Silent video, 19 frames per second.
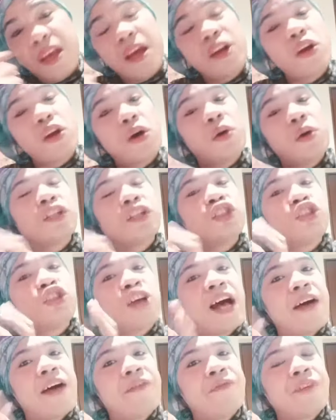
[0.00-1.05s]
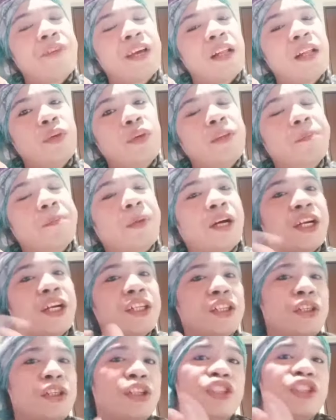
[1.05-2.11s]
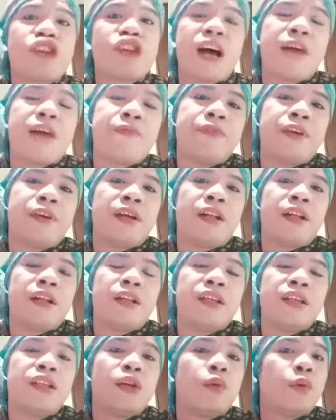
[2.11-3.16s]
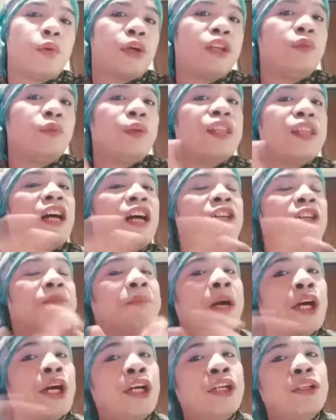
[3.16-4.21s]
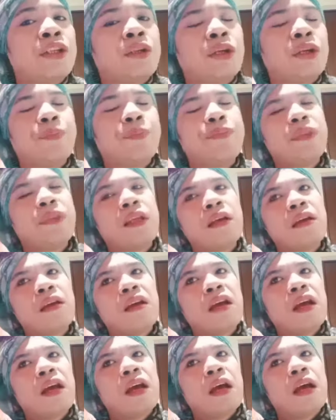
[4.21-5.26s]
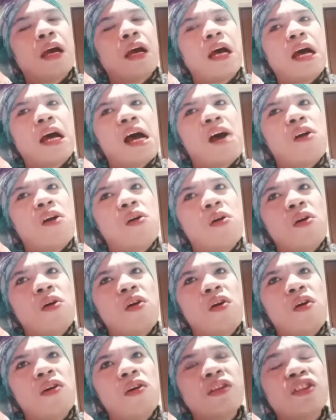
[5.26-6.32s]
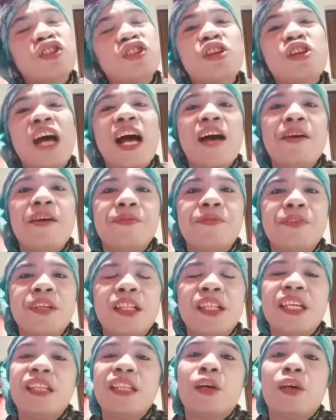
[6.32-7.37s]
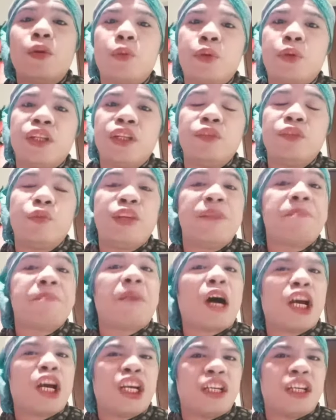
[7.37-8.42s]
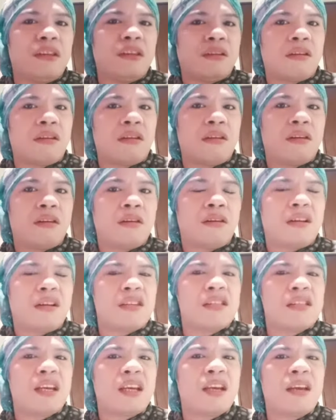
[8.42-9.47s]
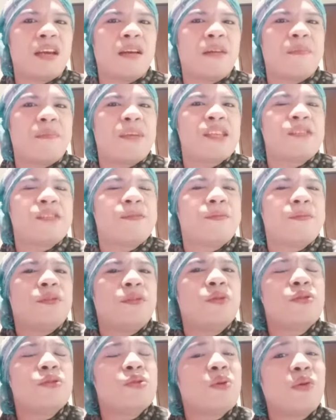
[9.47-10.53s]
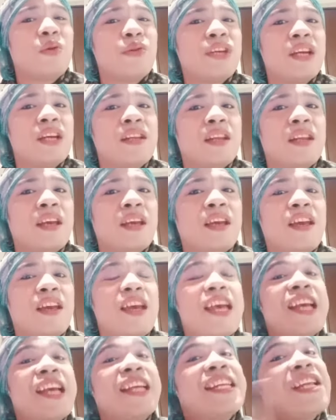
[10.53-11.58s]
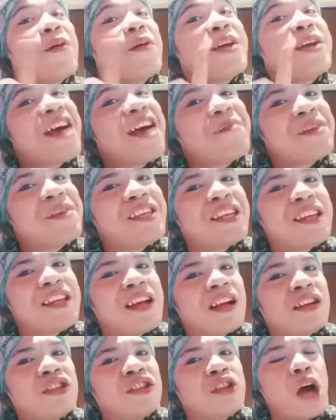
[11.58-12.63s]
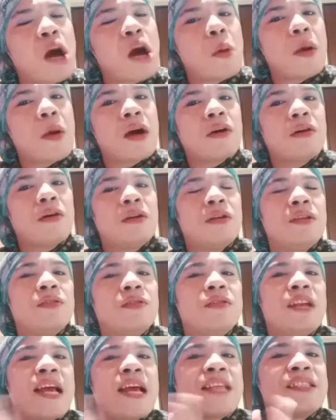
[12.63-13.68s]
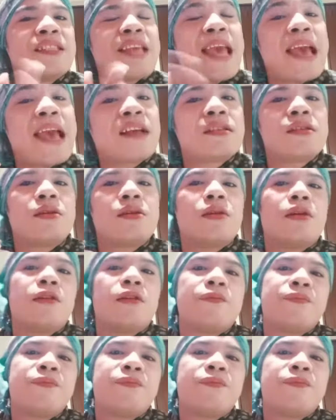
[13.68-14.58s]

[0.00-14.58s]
no, travel with partner or travel in the world without partner? Ako, travel in the world with partner. Kasi mas gusto ko yan eh. Ginawa namin yan ng jawa ko, yung last ex ko.